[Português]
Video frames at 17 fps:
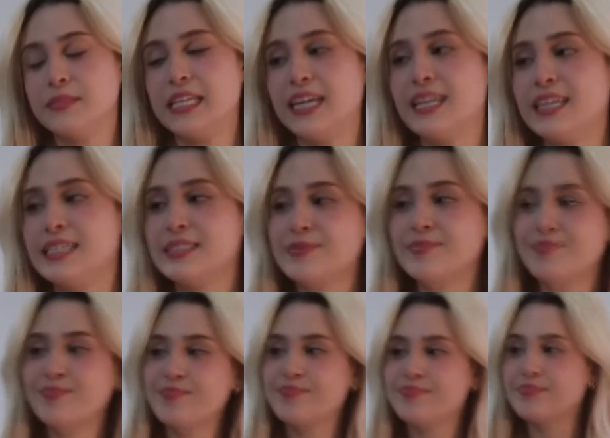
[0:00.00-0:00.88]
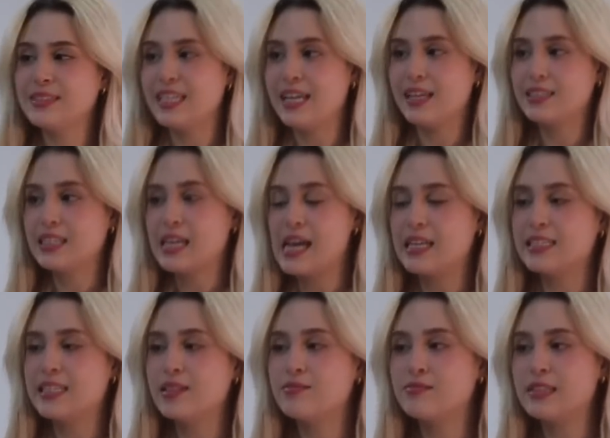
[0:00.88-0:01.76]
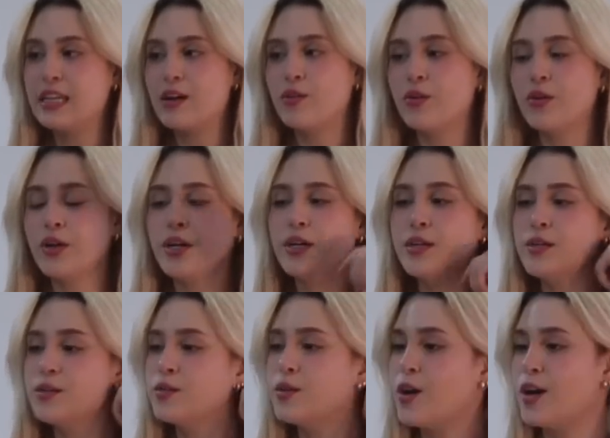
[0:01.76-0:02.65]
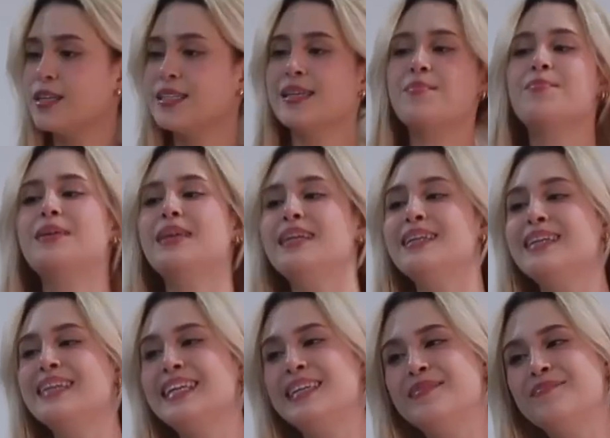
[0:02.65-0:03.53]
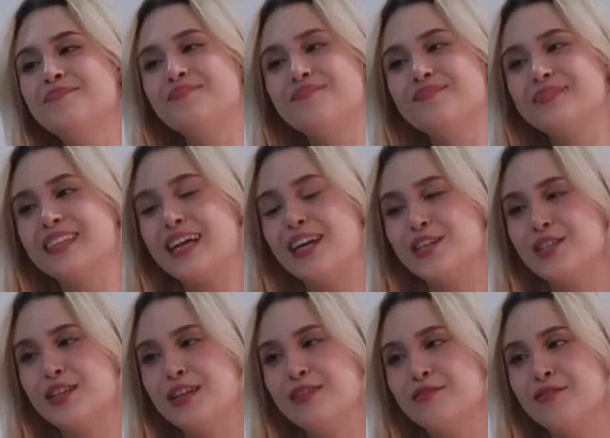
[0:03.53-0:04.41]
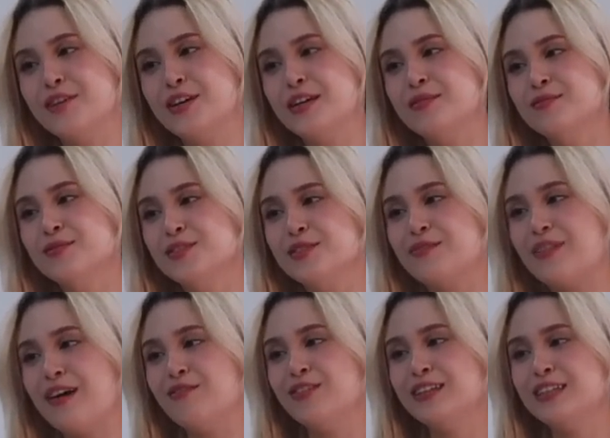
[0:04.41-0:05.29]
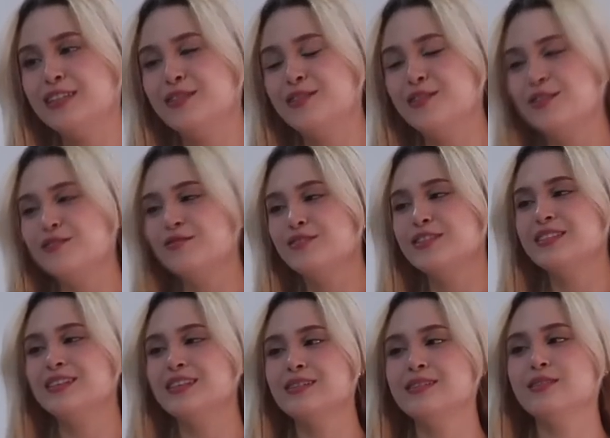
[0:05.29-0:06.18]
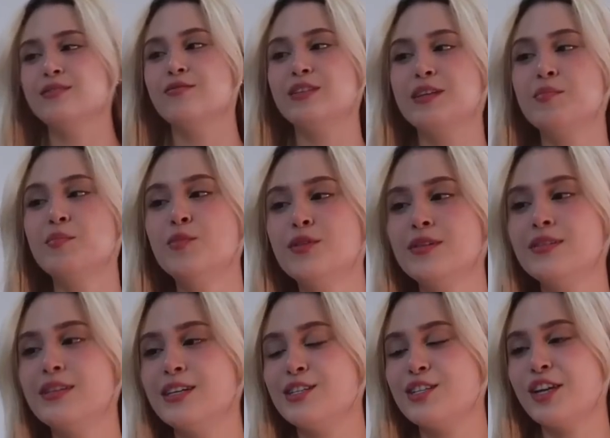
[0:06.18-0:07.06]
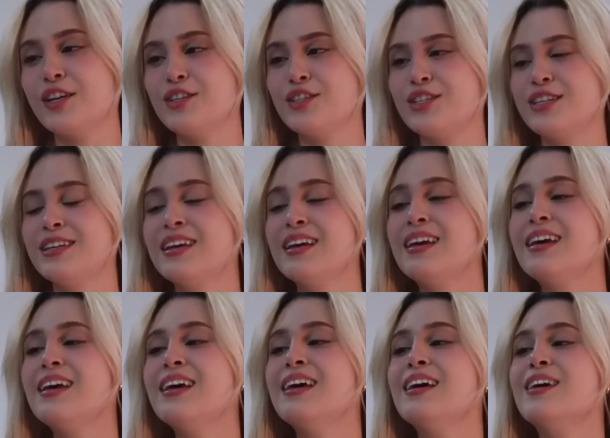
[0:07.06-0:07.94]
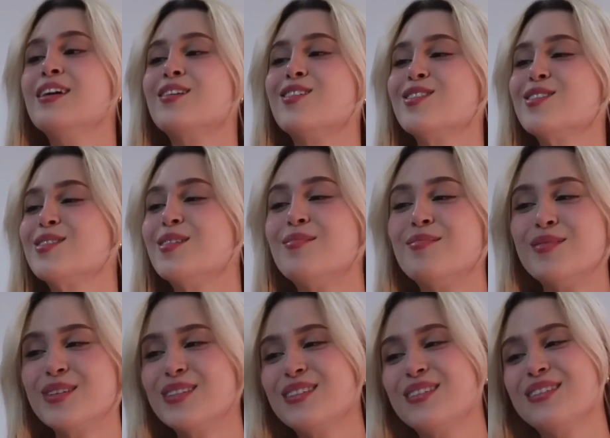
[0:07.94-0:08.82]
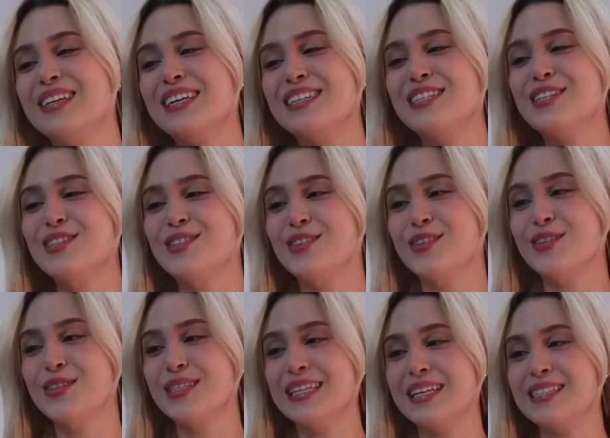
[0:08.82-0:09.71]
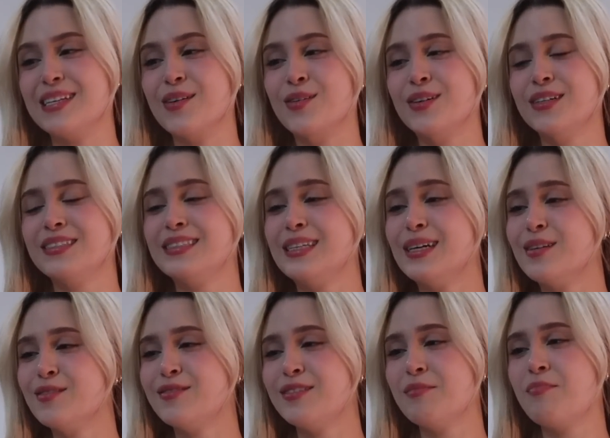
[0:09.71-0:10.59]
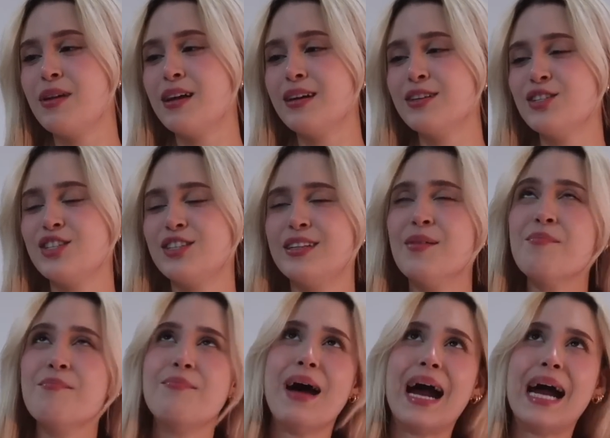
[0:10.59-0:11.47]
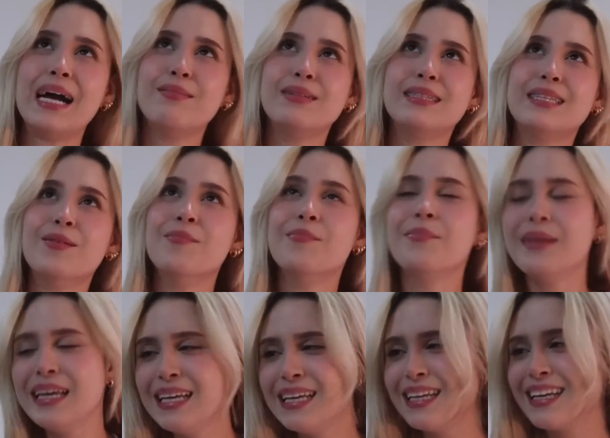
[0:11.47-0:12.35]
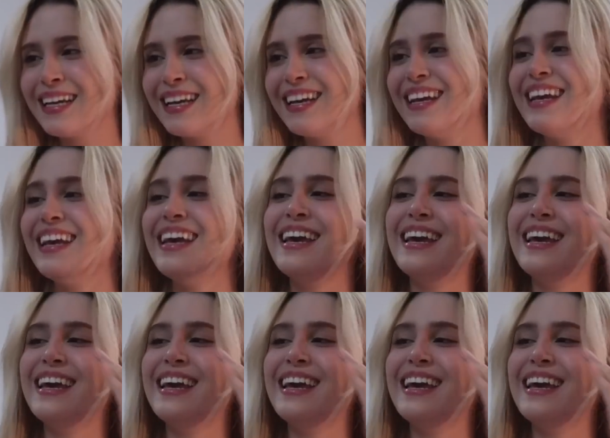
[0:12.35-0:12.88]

Tcharam! E essa é a segunda cor, o rosa pink, que acho que foi um dos favoritos de vocês. Eu vi que muita gente Gostou muito que a gente trouxe essa cor tão vibrante, tão Barbie, tão pink.